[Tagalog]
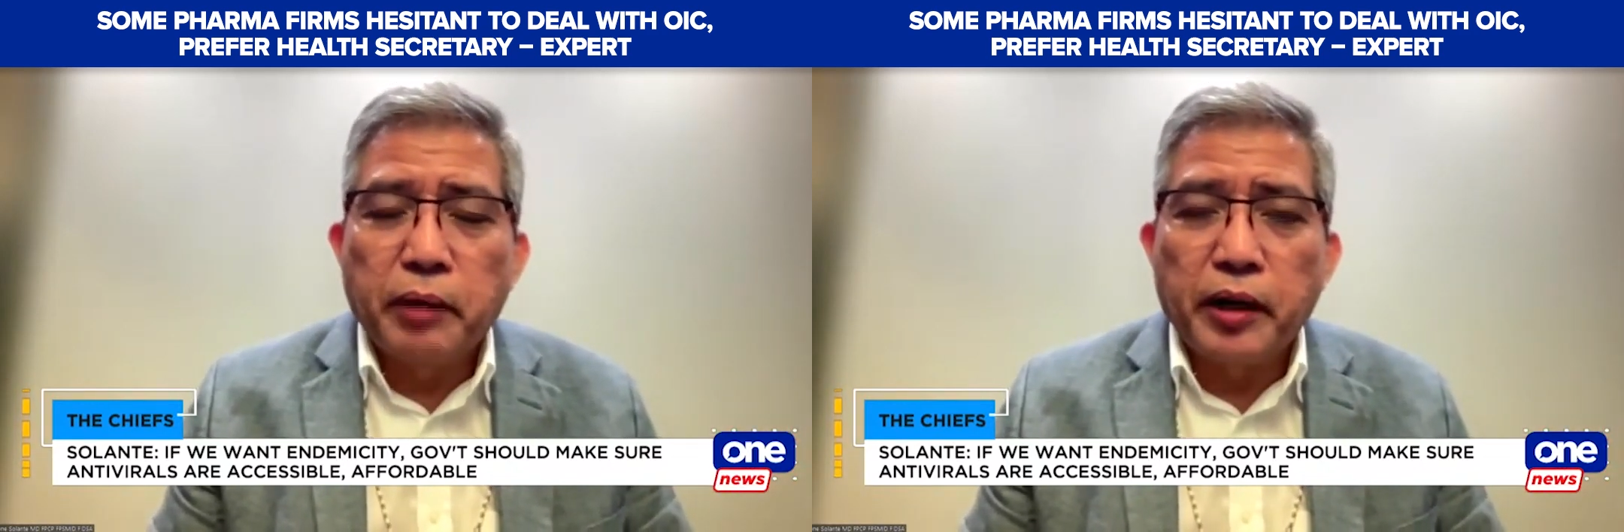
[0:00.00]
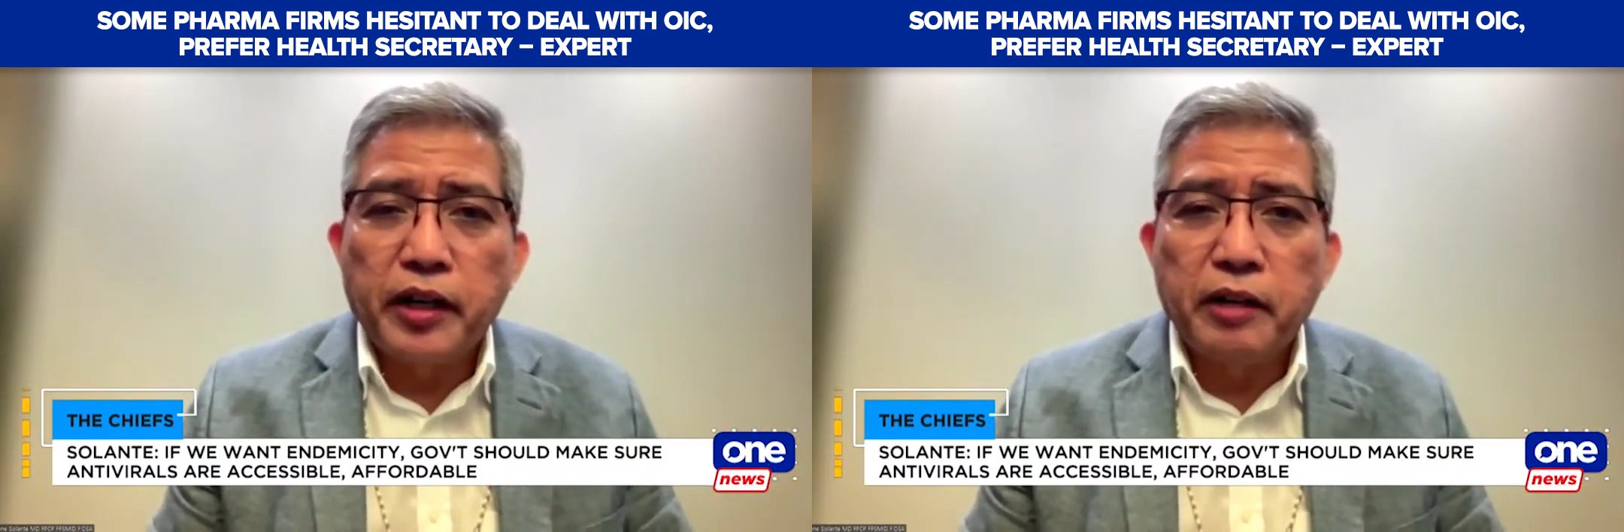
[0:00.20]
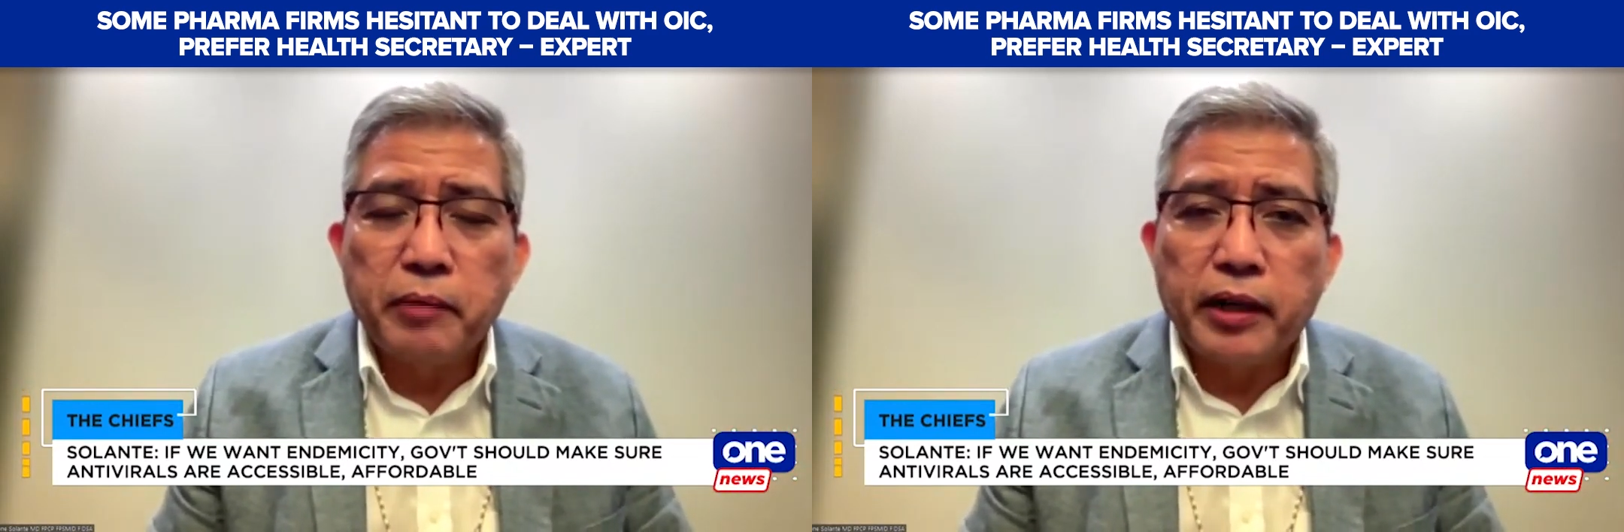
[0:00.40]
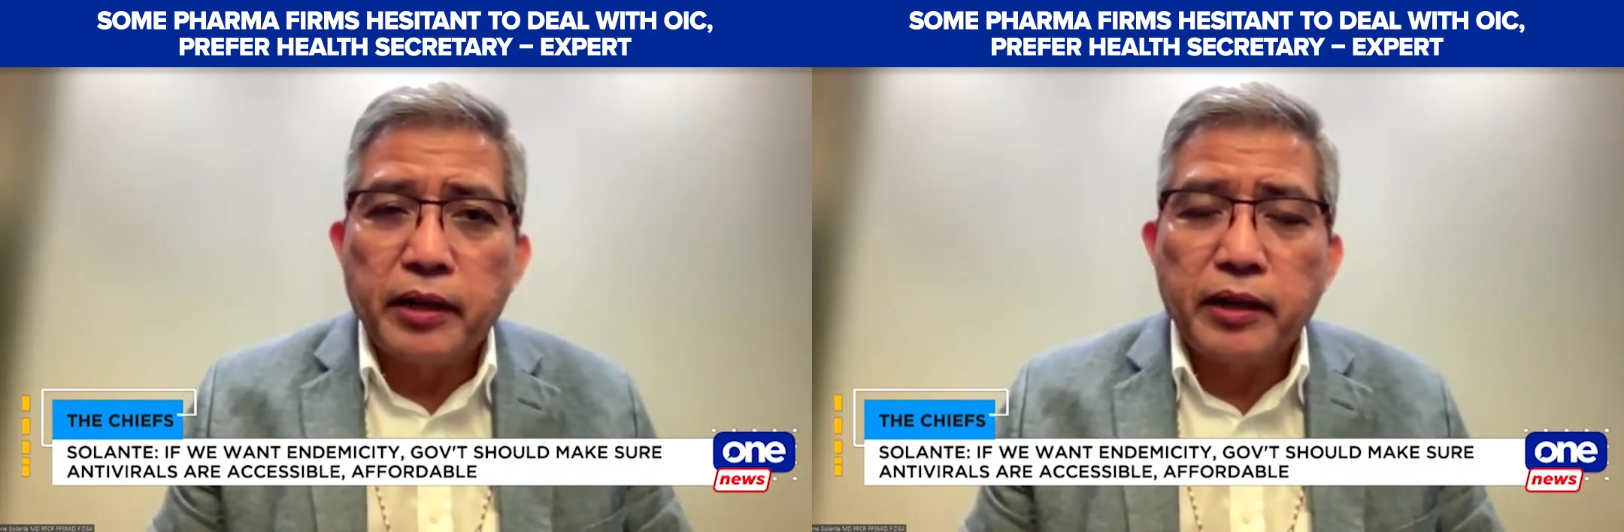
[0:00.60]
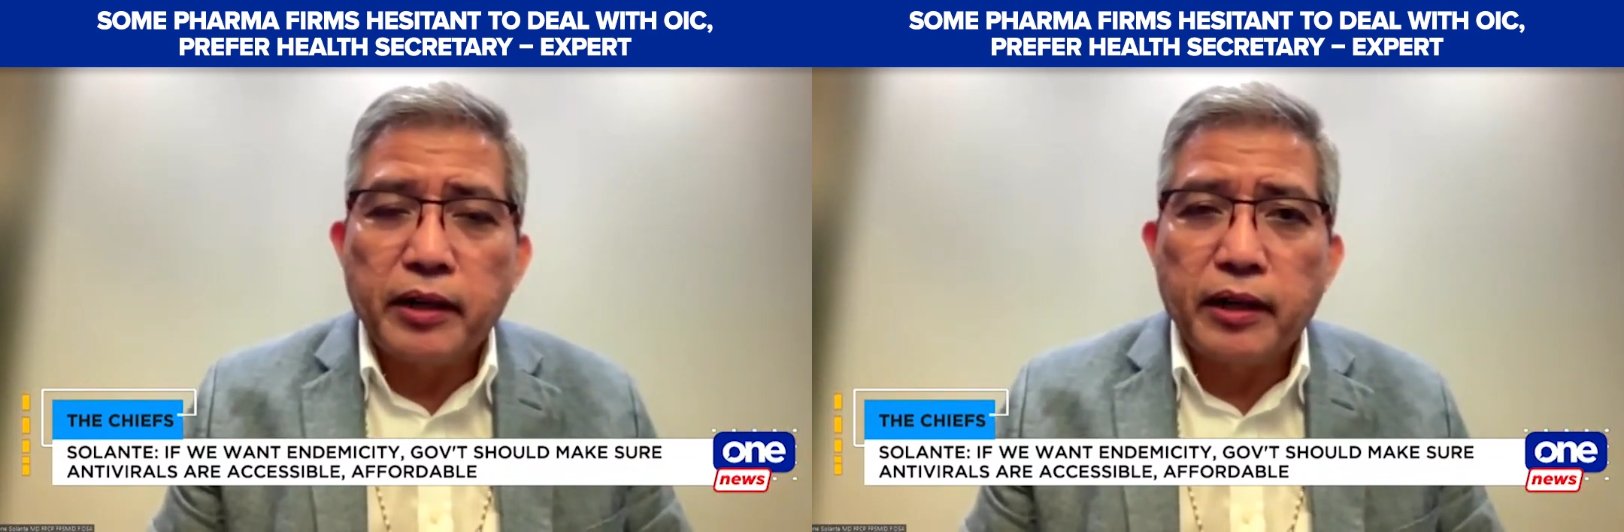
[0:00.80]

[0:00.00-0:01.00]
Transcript: para naman